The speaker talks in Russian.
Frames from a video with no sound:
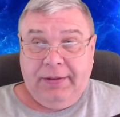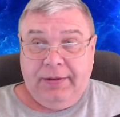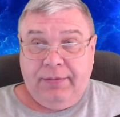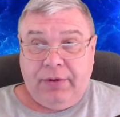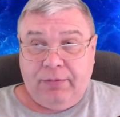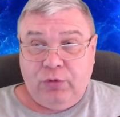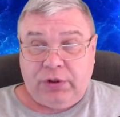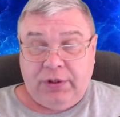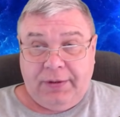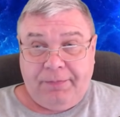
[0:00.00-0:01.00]
Потому
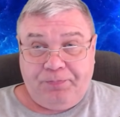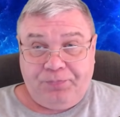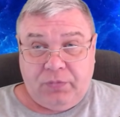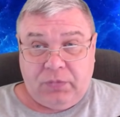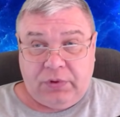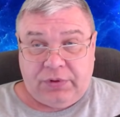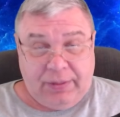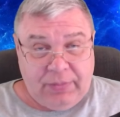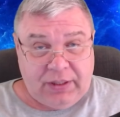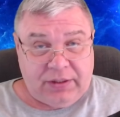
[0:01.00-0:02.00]
что
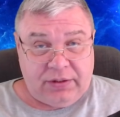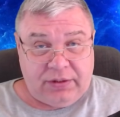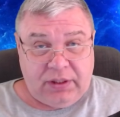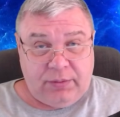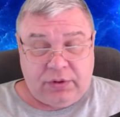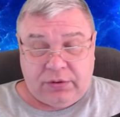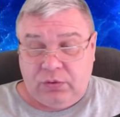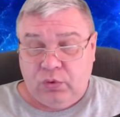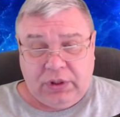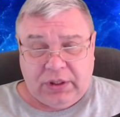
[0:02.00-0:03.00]
сама Крис Кремерс,
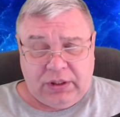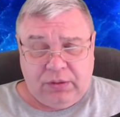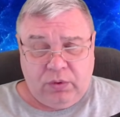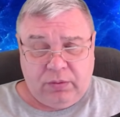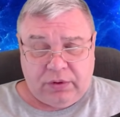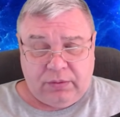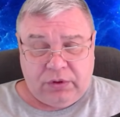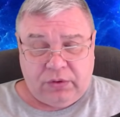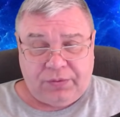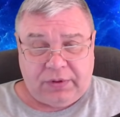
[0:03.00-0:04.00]
ну, никаким образом
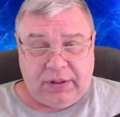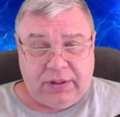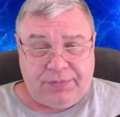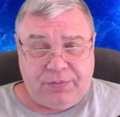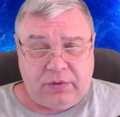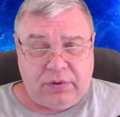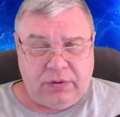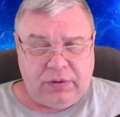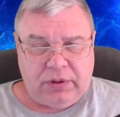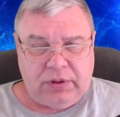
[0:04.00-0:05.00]
эту фотографию
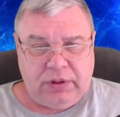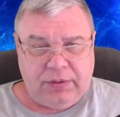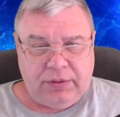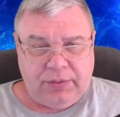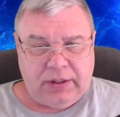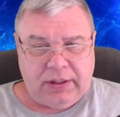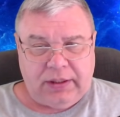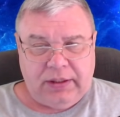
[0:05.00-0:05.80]
сделать не могла.